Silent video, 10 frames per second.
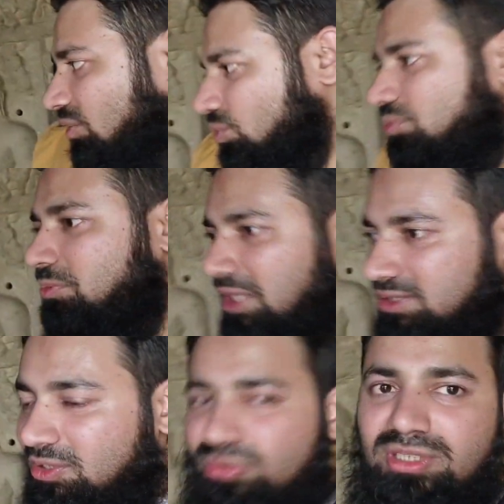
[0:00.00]
हाँ, वो भी
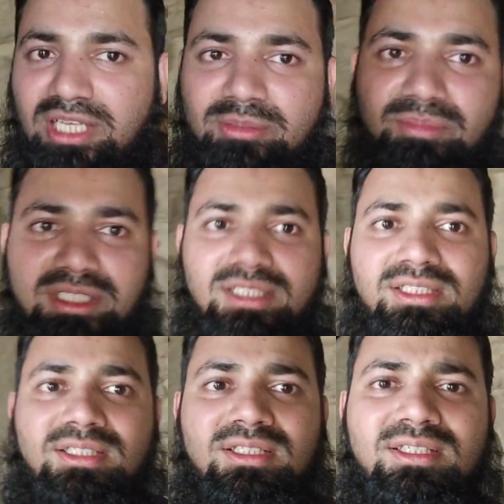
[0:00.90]
बात है उस टाइम पे
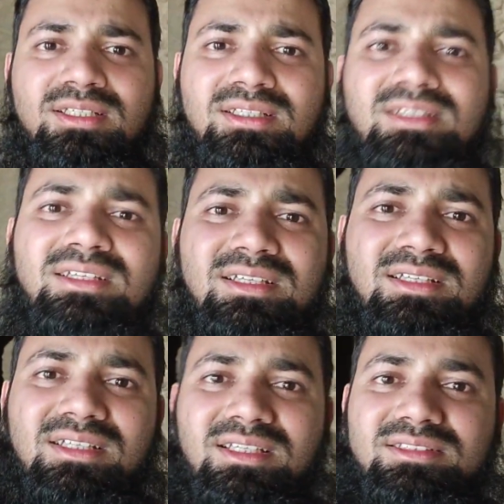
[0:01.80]

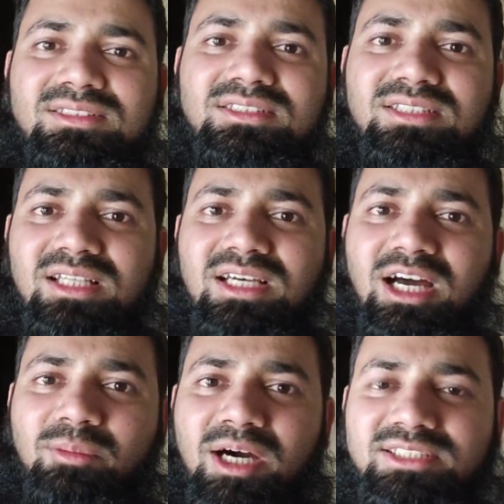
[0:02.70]
इतनी ज़्यादा
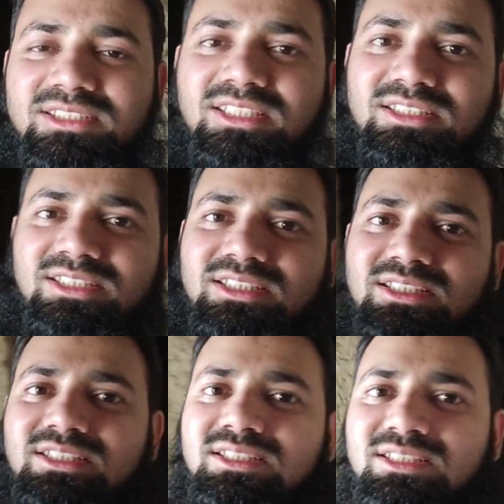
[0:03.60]
आबादी नहीं
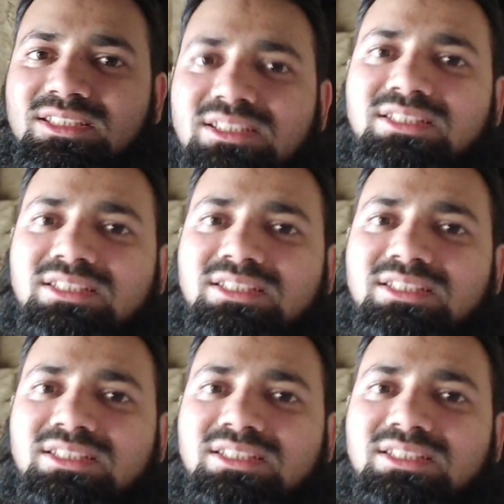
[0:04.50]
थी